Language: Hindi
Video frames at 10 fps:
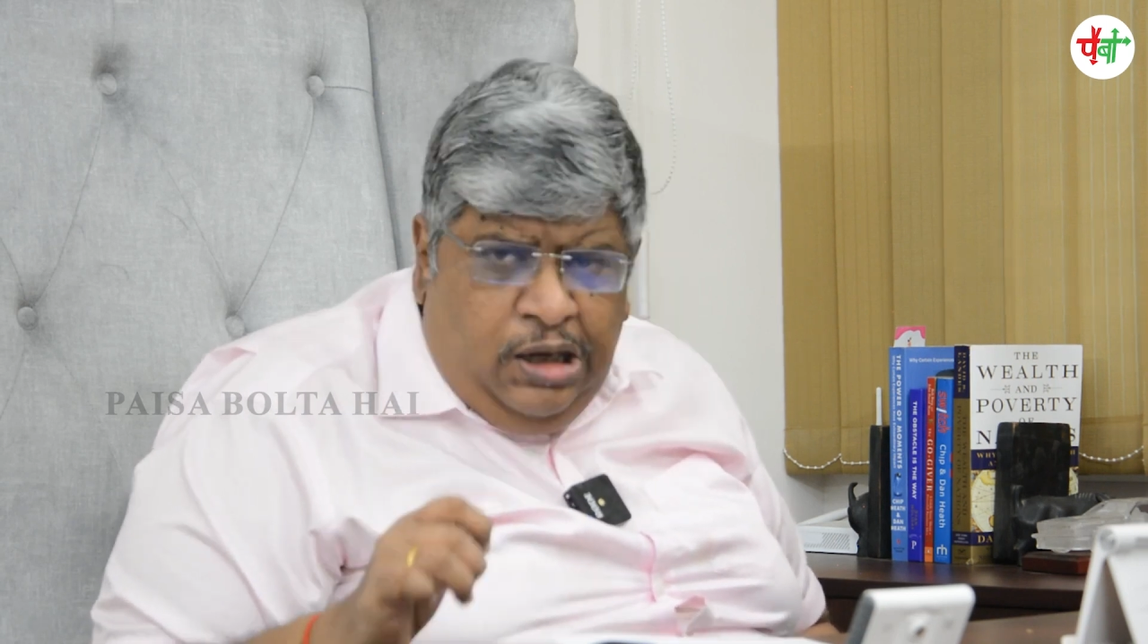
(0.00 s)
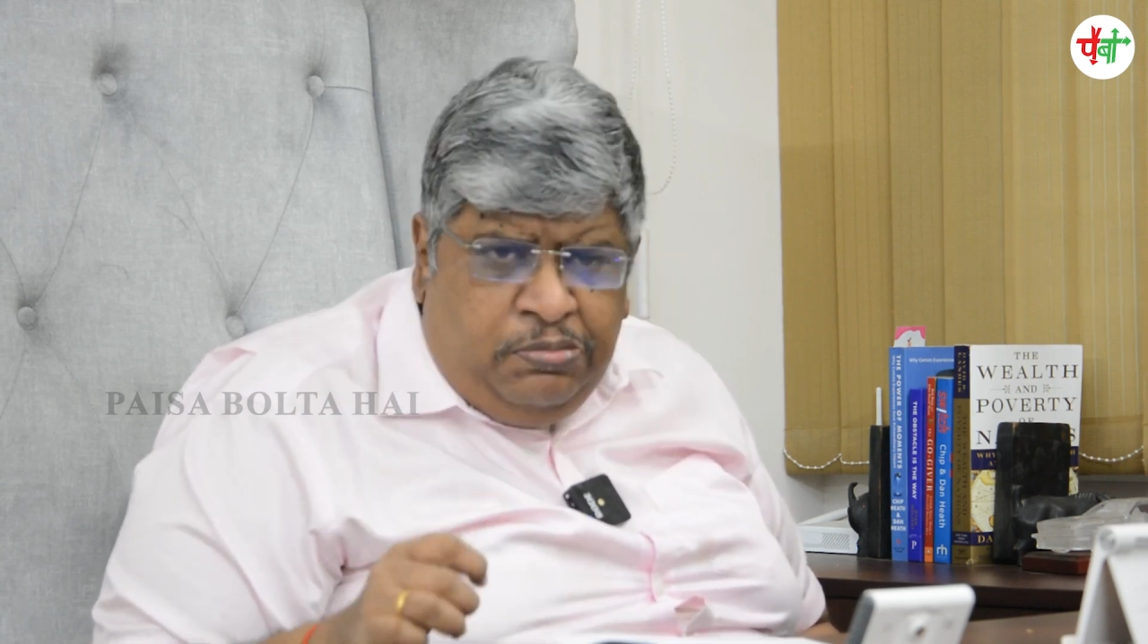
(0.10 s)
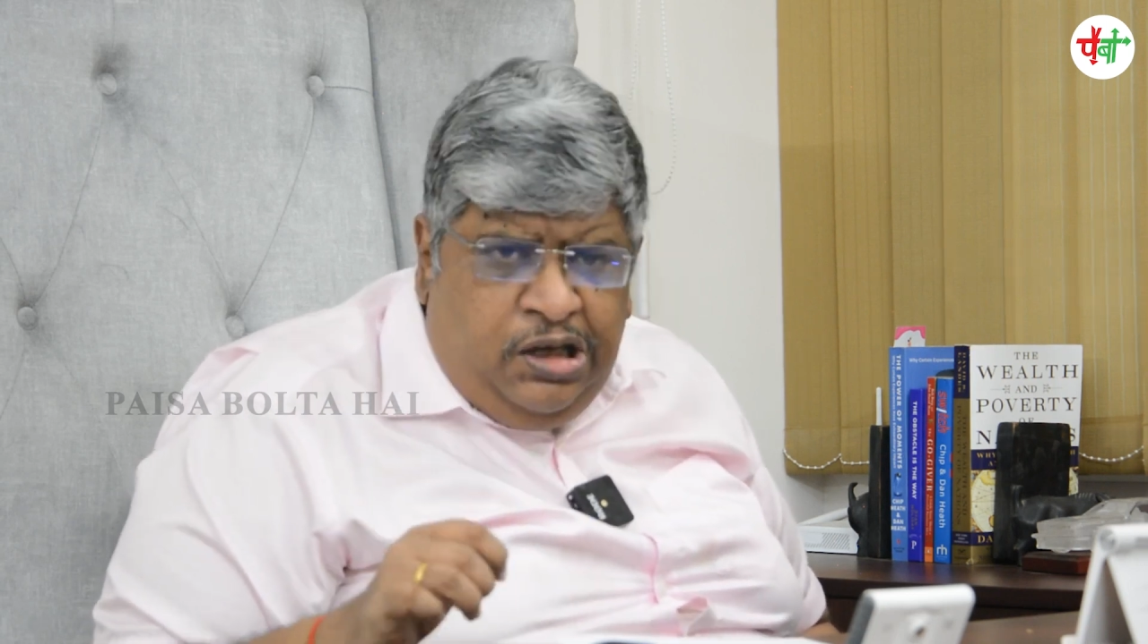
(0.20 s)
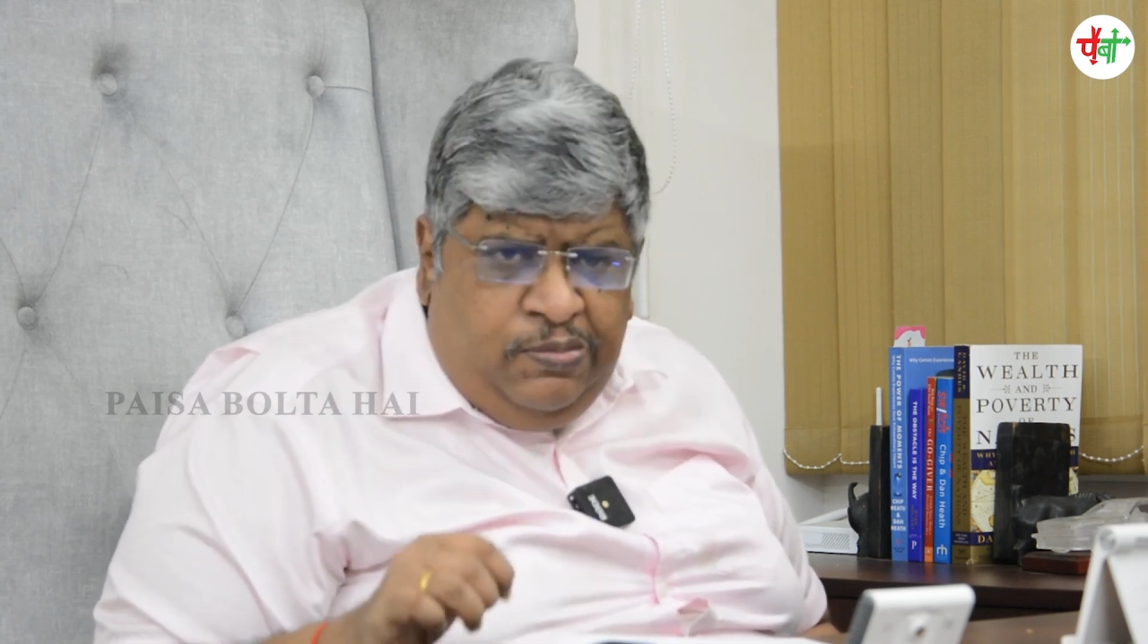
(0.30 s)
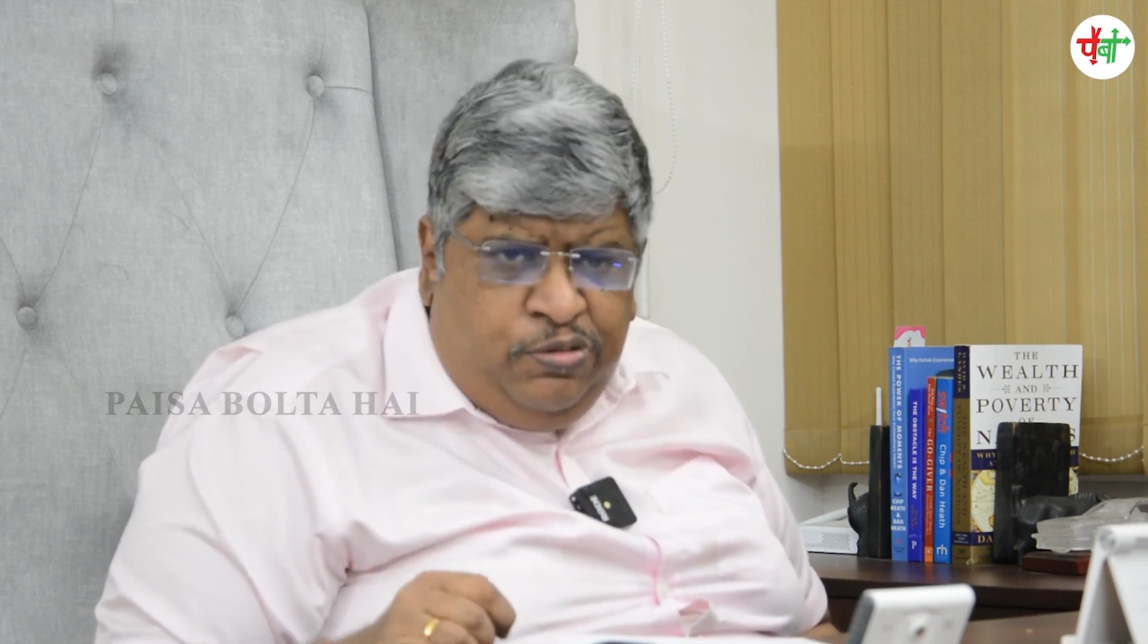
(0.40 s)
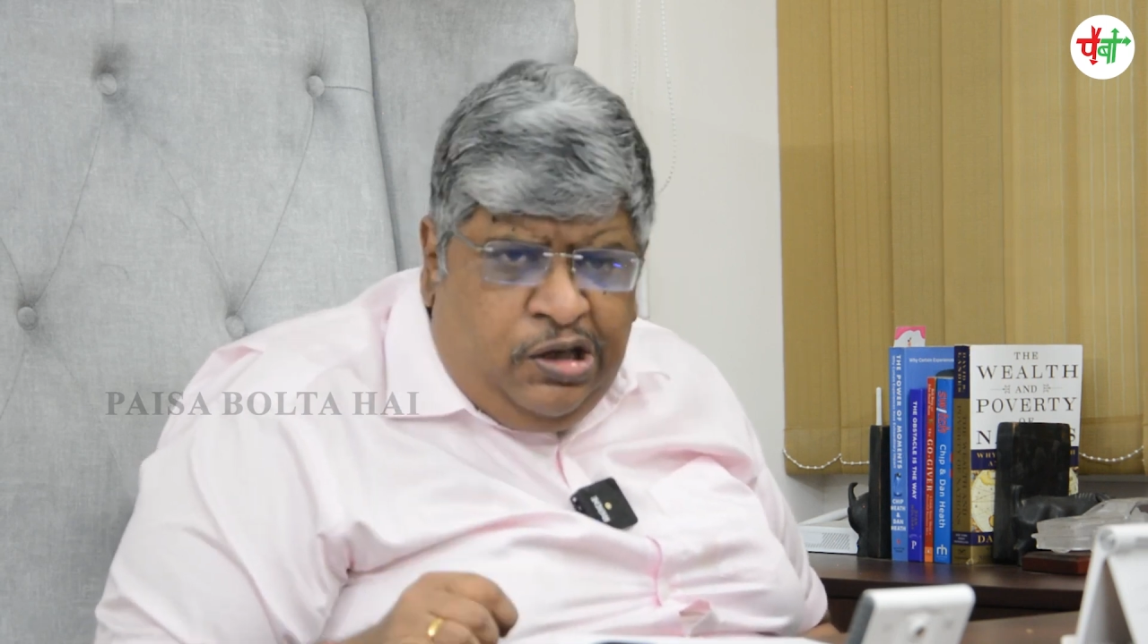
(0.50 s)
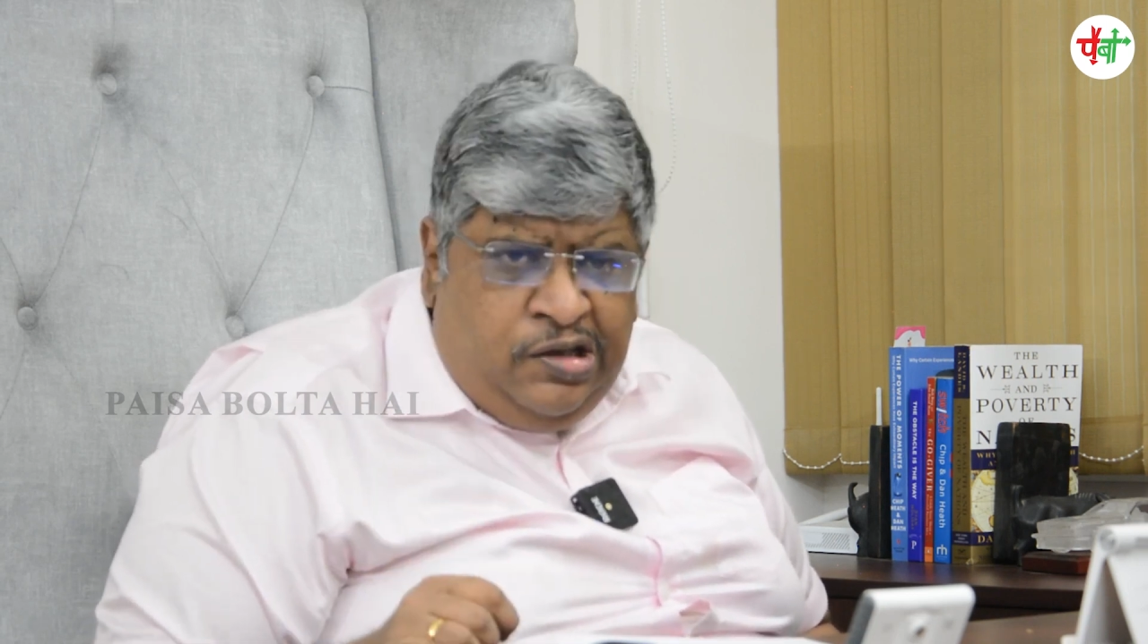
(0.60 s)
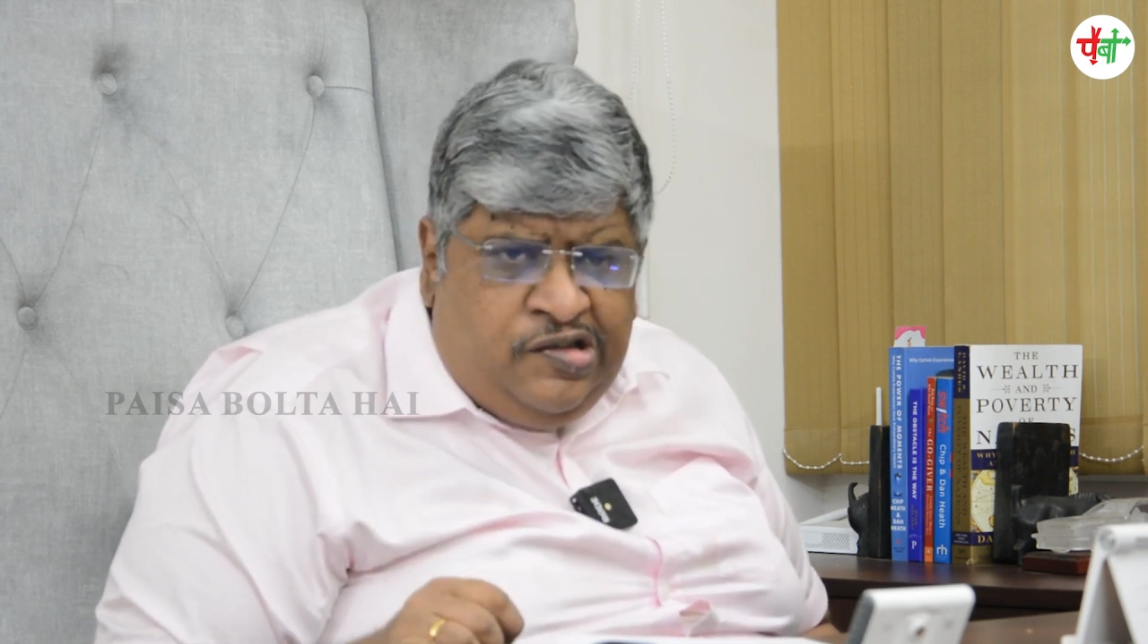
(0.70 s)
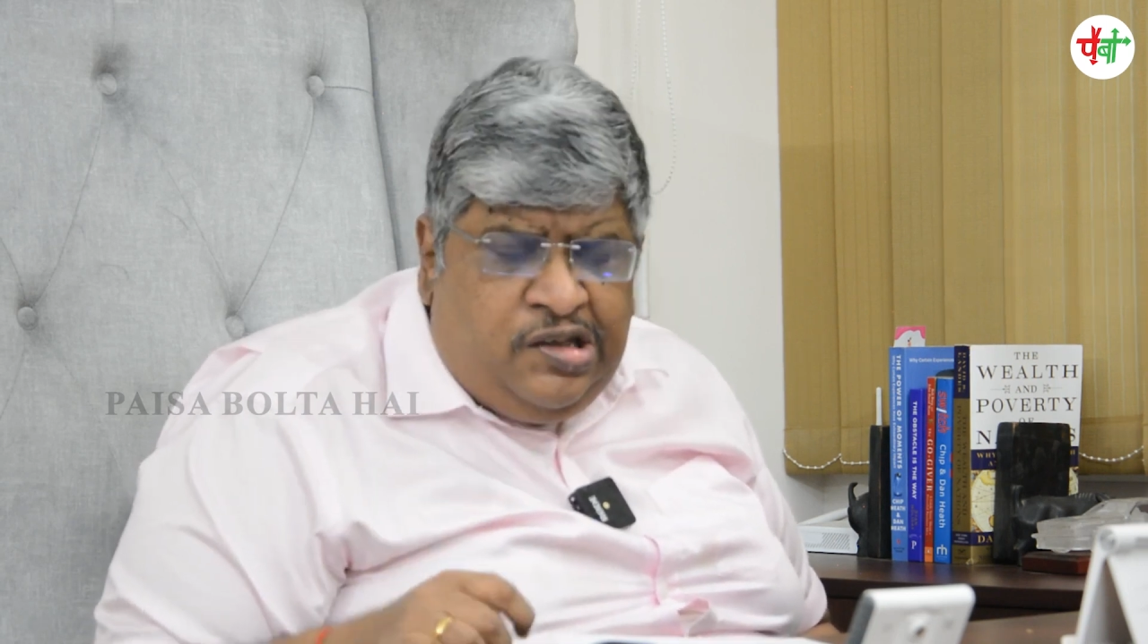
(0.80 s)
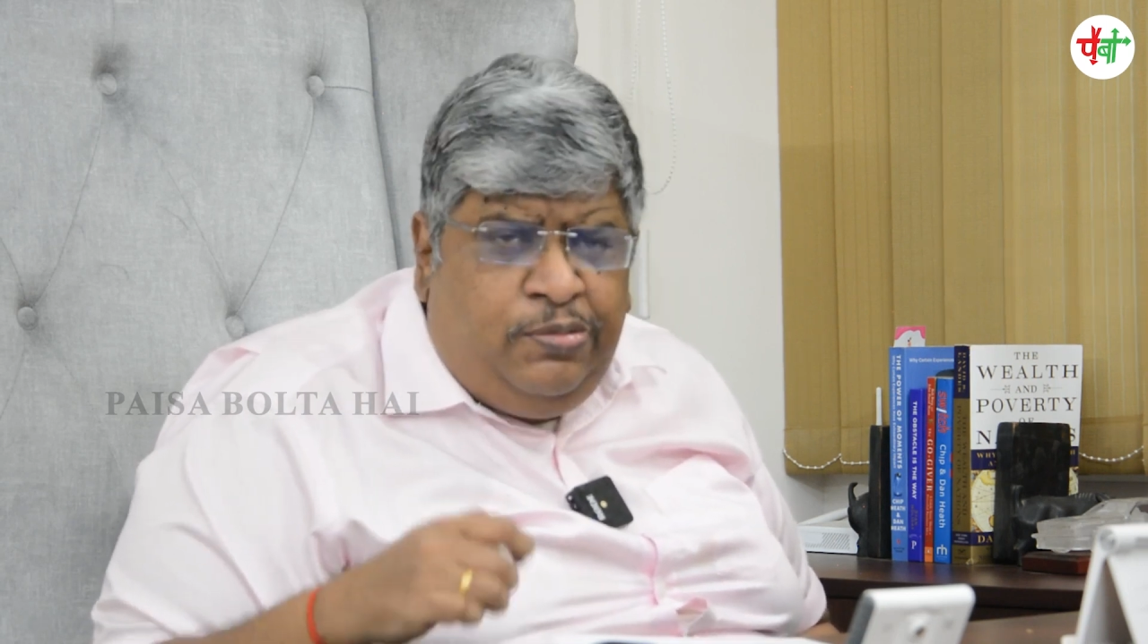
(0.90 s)
आपके
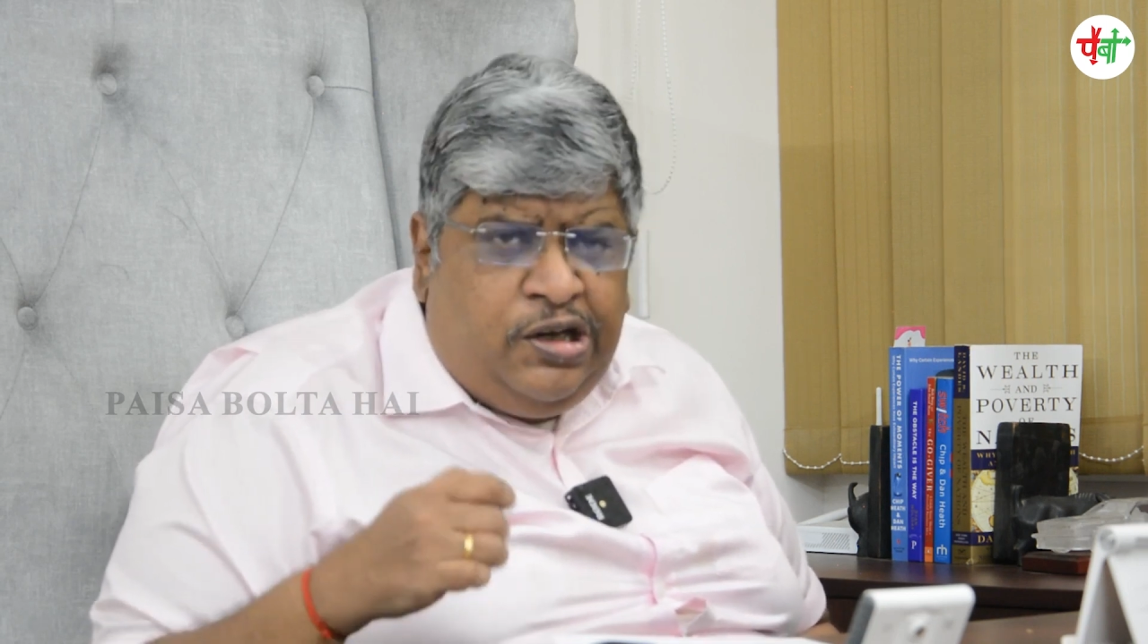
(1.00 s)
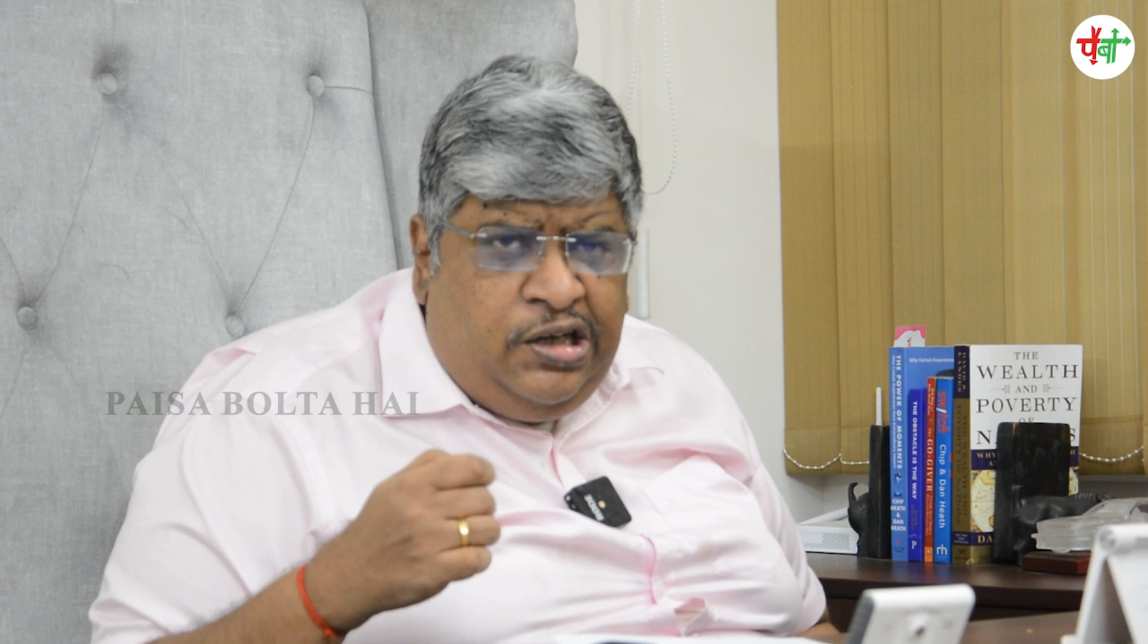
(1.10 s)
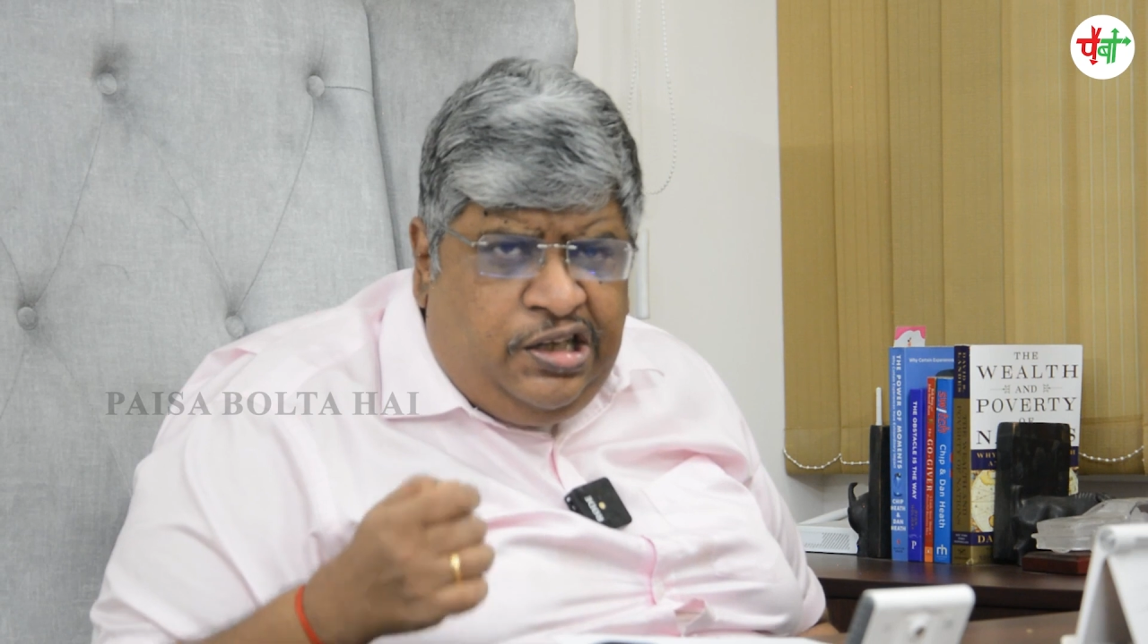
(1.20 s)
पास सब्र